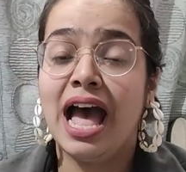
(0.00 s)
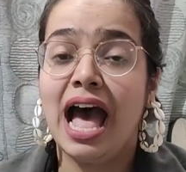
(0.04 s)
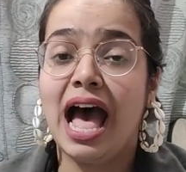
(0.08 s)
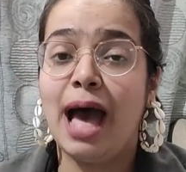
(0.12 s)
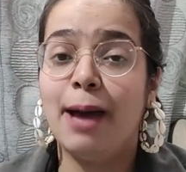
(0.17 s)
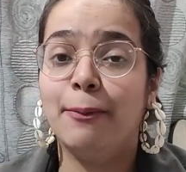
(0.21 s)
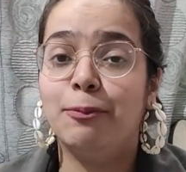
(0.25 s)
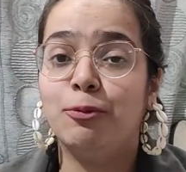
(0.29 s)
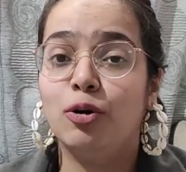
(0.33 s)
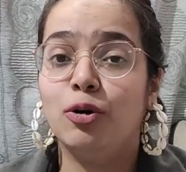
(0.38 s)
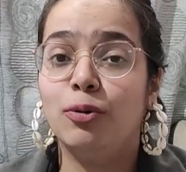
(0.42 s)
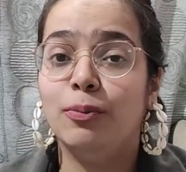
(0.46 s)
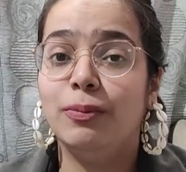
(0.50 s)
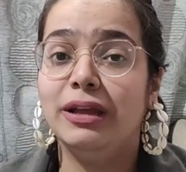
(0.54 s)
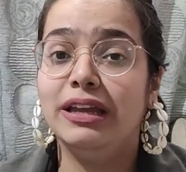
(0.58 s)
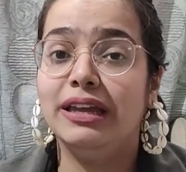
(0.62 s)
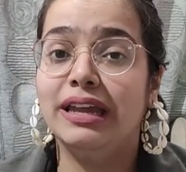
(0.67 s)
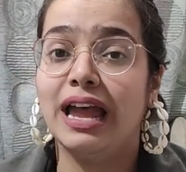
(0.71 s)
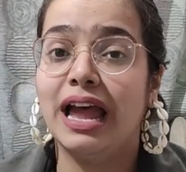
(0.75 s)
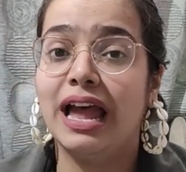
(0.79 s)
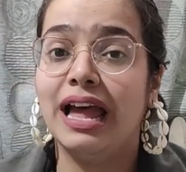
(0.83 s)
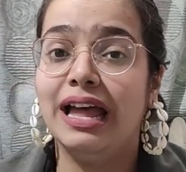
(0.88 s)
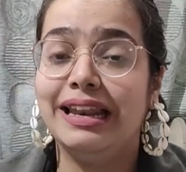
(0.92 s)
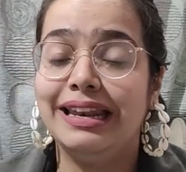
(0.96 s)
आपको भी
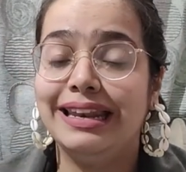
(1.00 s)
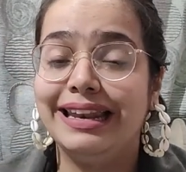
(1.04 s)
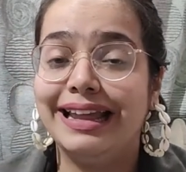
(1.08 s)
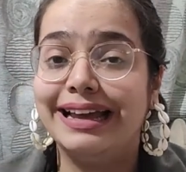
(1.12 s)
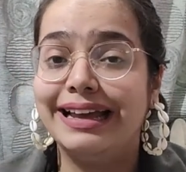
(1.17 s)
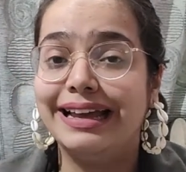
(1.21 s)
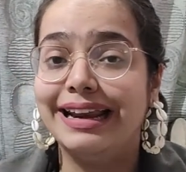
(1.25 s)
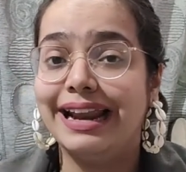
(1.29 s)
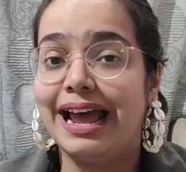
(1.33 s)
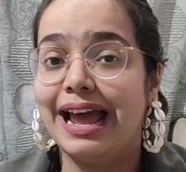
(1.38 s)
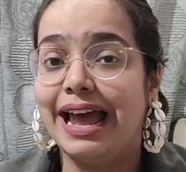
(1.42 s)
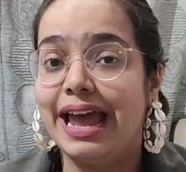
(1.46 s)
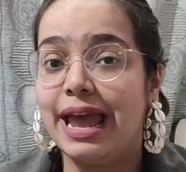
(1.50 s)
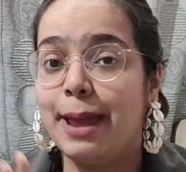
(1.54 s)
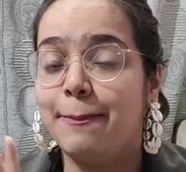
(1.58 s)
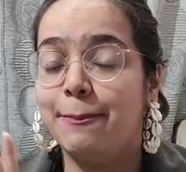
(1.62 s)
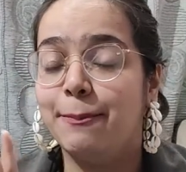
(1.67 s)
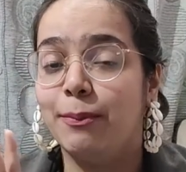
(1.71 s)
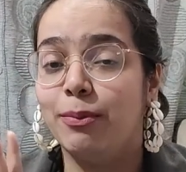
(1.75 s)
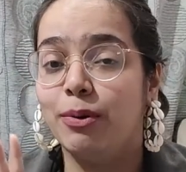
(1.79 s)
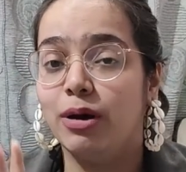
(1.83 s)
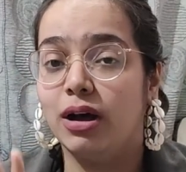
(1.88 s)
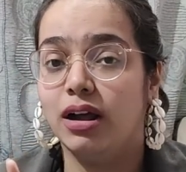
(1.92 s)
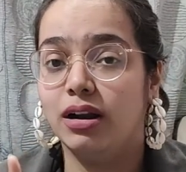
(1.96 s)
क्या लग रहा है
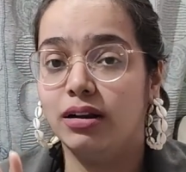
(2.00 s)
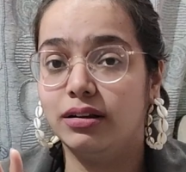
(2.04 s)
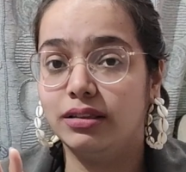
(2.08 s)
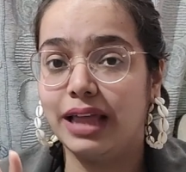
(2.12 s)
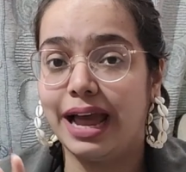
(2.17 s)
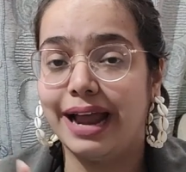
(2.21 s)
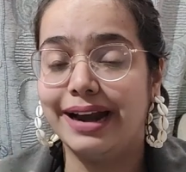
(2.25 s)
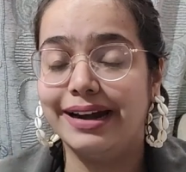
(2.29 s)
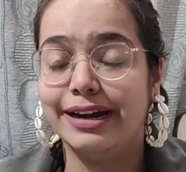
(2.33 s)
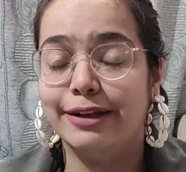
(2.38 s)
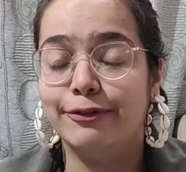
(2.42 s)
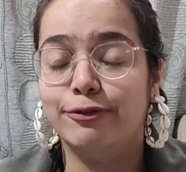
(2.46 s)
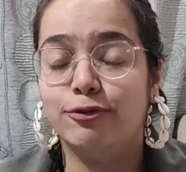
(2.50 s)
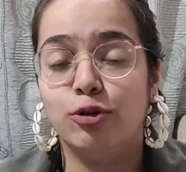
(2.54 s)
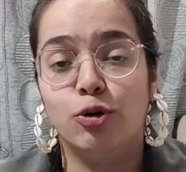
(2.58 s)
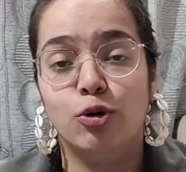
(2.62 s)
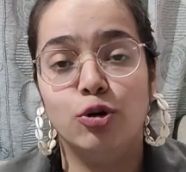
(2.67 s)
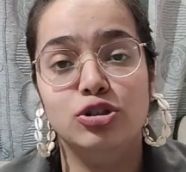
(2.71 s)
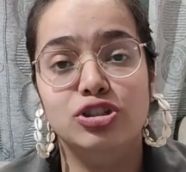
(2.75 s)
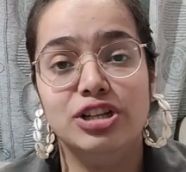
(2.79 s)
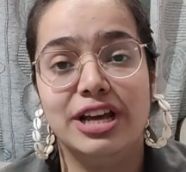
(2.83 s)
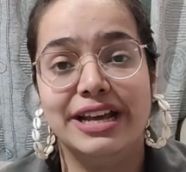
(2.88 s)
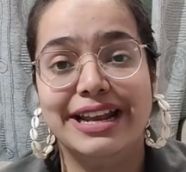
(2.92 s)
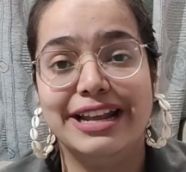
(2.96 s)
तांडव को
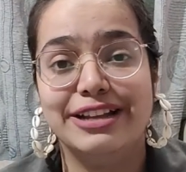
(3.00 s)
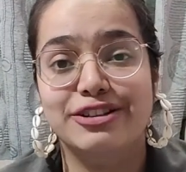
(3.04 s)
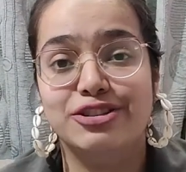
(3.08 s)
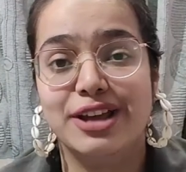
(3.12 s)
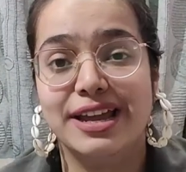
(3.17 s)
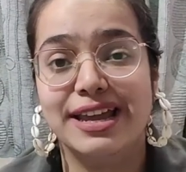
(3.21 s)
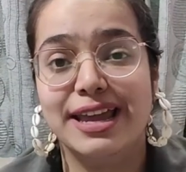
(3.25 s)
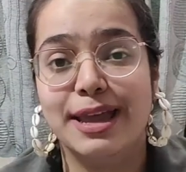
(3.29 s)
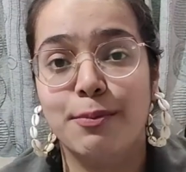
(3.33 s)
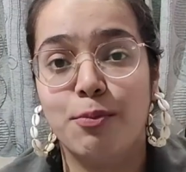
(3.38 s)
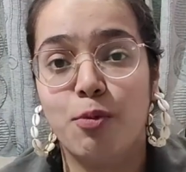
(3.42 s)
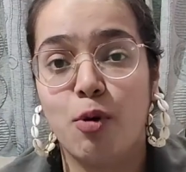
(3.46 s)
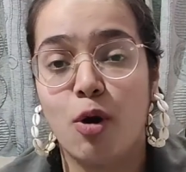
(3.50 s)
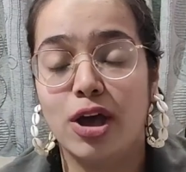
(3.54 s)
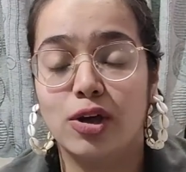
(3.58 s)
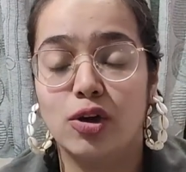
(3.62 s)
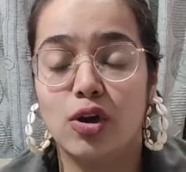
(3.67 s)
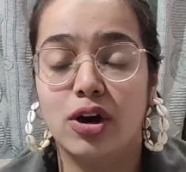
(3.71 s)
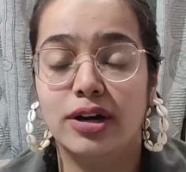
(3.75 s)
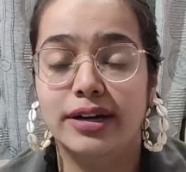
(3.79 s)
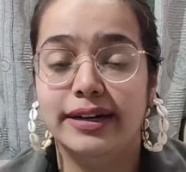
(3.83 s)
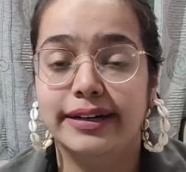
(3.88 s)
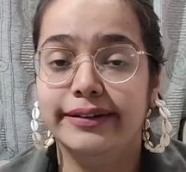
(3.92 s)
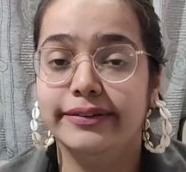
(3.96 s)
हो जाना चाहिए
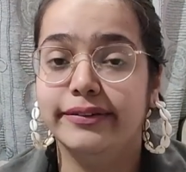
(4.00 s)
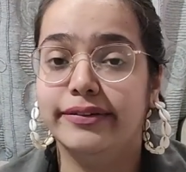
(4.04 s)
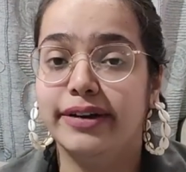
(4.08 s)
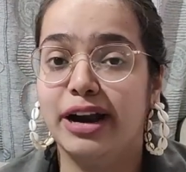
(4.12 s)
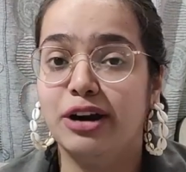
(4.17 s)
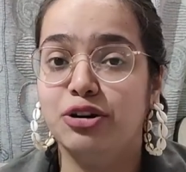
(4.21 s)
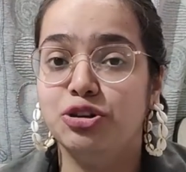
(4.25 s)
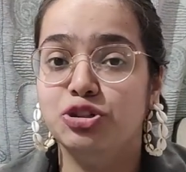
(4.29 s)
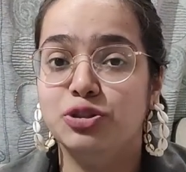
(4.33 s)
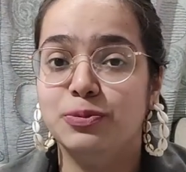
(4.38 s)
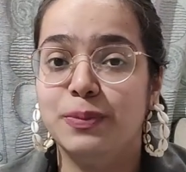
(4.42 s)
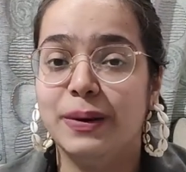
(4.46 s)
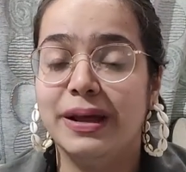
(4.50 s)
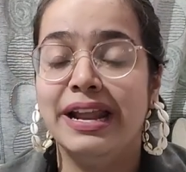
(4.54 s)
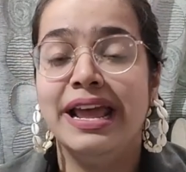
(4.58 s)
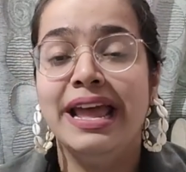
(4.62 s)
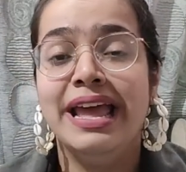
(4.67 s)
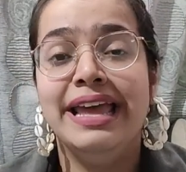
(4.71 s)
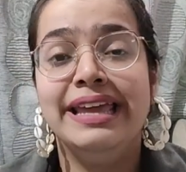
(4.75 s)
बॉयकॉट इन ग्राउंड पर